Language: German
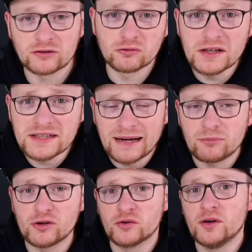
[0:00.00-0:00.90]
Und ich habe
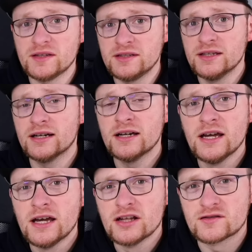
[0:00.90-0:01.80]
euch heute hier
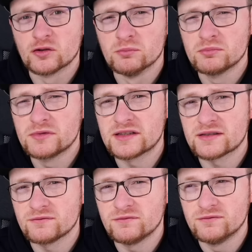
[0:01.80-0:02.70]
zum
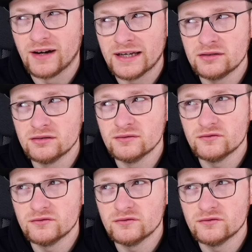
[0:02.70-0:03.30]
2.